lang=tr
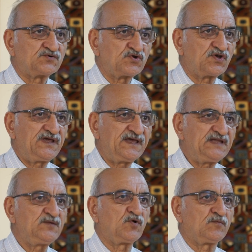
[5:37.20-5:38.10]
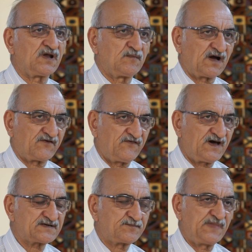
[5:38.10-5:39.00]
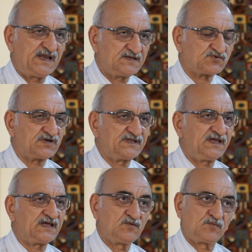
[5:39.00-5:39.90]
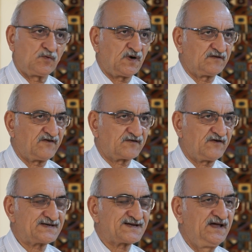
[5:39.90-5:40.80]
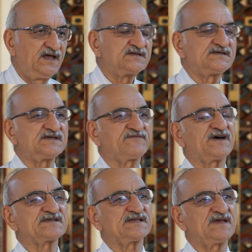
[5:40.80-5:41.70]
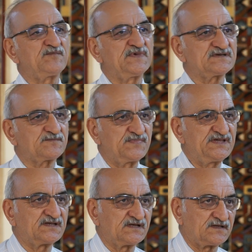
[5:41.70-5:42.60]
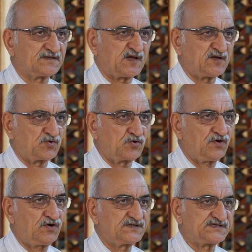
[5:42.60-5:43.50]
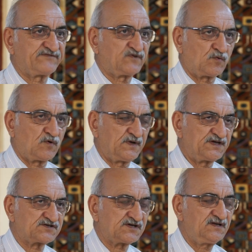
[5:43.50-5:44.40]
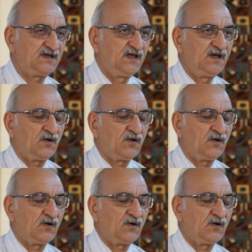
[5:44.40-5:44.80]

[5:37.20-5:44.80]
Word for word: Çünkü iki diploma almak var. Belli sürede iki diploma almak var. Size fazladan bir, bir yıl tanınıyor çift diploma için.